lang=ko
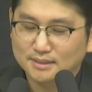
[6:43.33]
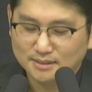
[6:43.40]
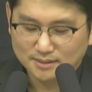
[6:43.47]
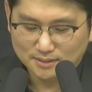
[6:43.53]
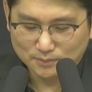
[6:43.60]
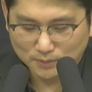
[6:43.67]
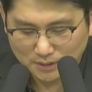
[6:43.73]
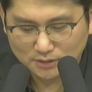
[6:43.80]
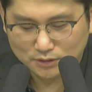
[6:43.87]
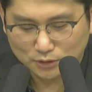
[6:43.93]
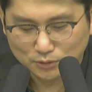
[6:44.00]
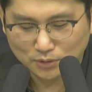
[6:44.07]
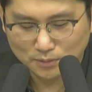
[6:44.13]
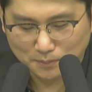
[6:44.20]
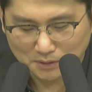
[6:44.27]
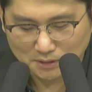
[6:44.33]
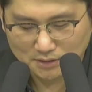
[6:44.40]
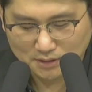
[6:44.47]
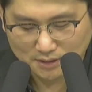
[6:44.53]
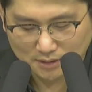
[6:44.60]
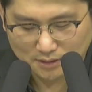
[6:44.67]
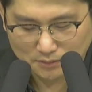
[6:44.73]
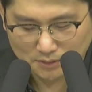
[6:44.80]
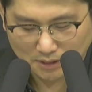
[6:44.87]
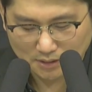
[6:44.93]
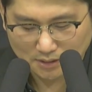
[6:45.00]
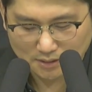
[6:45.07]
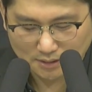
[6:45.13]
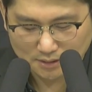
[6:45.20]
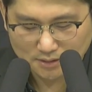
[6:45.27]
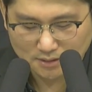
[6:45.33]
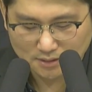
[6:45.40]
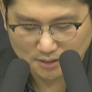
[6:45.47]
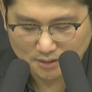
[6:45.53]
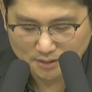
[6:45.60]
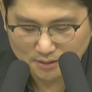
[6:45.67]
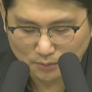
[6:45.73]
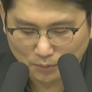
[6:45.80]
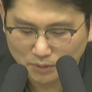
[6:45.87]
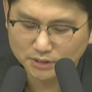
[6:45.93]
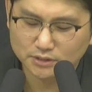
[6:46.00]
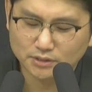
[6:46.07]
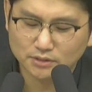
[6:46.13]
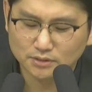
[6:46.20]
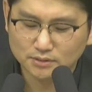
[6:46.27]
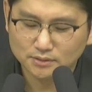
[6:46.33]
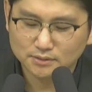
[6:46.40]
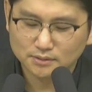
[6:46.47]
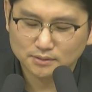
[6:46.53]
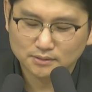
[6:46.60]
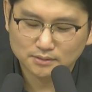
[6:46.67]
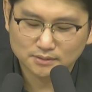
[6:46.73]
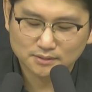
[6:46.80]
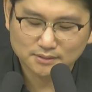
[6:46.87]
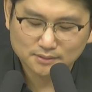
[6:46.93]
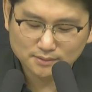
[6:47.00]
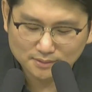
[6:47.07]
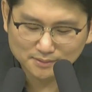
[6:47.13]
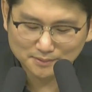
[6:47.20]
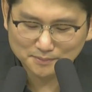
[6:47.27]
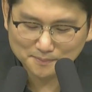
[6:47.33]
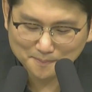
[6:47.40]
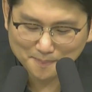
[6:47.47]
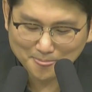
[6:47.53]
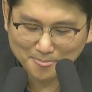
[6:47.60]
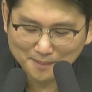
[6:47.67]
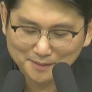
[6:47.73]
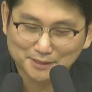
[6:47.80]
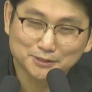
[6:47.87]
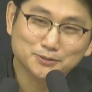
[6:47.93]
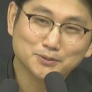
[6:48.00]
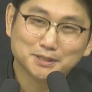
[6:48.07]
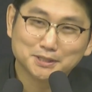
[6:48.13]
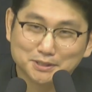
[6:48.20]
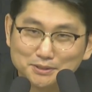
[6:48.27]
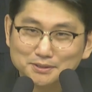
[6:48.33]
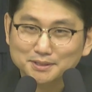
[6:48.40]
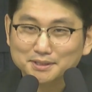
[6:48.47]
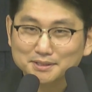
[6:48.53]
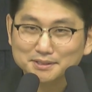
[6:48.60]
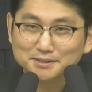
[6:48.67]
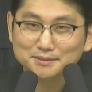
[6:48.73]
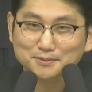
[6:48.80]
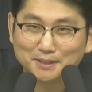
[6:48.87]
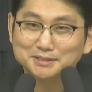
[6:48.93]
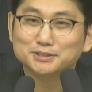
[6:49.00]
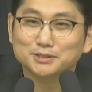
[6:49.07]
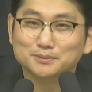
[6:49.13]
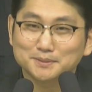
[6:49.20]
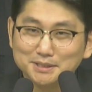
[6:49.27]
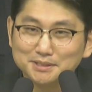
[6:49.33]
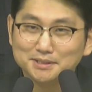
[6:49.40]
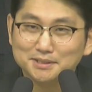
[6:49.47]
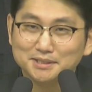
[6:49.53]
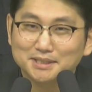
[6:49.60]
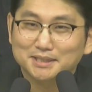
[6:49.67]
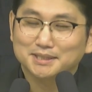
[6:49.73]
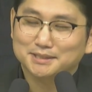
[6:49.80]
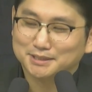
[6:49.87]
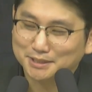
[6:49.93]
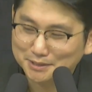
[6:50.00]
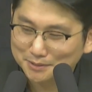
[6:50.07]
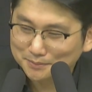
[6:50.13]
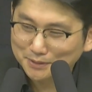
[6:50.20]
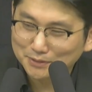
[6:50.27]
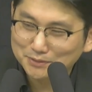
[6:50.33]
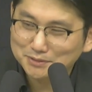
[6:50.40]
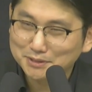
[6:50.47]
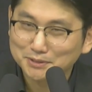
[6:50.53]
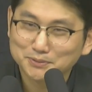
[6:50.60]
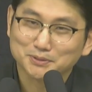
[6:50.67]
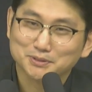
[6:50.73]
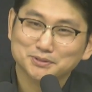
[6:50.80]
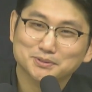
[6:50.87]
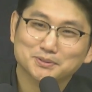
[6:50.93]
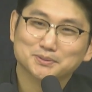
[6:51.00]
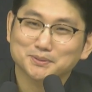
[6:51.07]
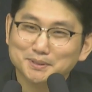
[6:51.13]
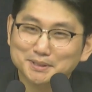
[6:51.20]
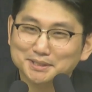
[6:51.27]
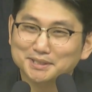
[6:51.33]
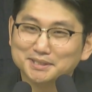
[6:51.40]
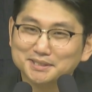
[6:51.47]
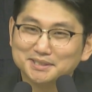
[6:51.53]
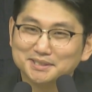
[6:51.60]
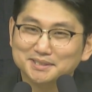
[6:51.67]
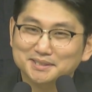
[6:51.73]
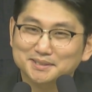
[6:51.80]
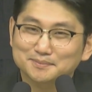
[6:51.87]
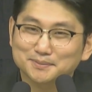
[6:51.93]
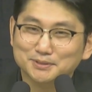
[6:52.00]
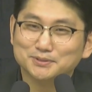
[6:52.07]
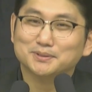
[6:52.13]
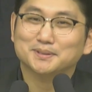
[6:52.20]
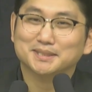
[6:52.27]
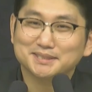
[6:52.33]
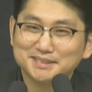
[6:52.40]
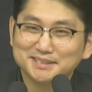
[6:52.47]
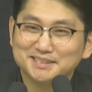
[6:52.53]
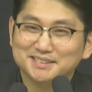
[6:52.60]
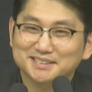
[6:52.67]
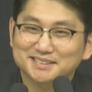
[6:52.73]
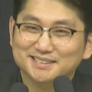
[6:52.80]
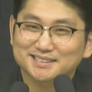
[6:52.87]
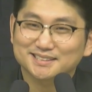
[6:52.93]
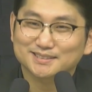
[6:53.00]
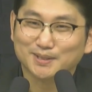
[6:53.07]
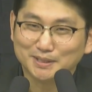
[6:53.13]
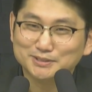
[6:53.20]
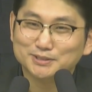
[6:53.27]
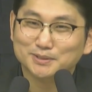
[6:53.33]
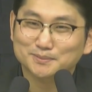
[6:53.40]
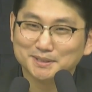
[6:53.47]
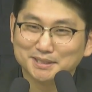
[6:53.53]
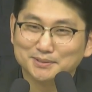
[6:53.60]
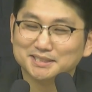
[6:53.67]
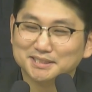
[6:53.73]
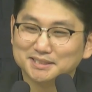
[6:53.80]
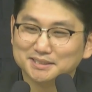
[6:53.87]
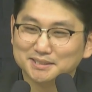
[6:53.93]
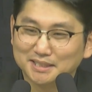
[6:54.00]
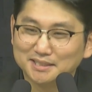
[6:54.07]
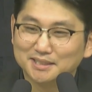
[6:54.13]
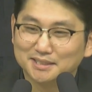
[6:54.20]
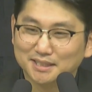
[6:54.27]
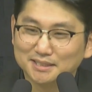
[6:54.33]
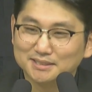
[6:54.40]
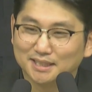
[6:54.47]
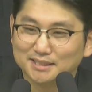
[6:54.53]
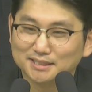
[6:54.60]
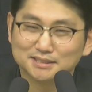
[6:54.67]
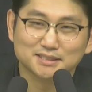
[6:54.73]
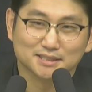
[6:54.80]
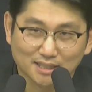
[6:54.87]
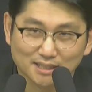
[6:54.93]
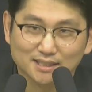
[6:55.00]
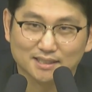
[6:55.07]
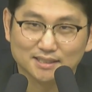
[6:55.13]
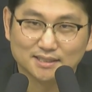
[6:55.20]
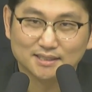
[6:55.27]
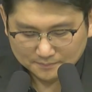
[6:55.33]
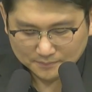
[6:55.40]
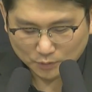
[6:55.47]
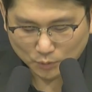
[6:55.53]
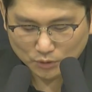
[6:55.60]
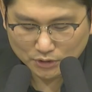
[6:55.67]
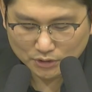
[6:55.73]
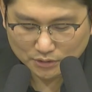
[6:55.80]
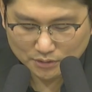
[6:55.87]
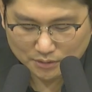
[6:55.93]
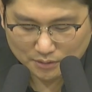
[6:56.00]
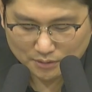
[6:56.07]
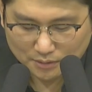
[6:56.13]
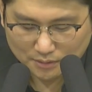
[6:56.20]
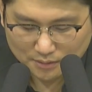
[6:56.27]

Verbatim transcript: 왜 디도를 보냈을까라고 생각을 했을 때, 오히려 디도의 그러한 관점이 지금 현재 고린도 교회에 필요한 관점이라고 생각을 하지 않았을까? 오히려